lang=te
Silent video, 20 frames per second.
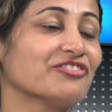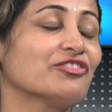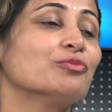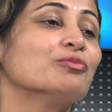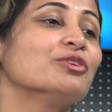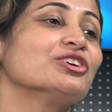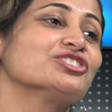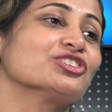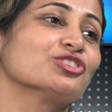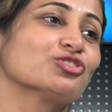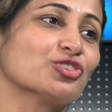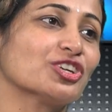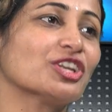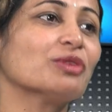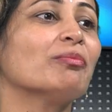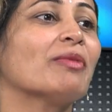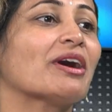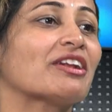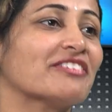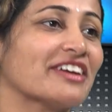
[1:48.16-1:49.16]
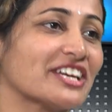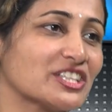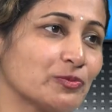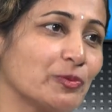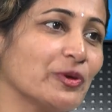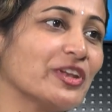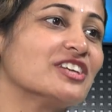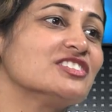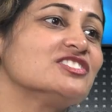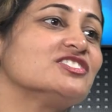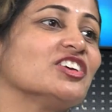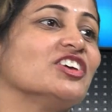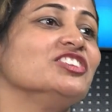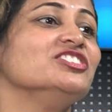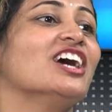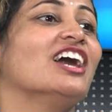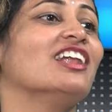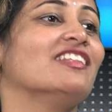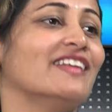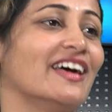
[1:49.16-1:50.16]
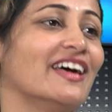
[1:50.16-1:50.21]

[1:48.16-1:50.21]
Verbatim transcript: ఇన్ఫర్మేషన్ తోటే మనం ఎక్స్పీరియన్స్ చెయ్యాలి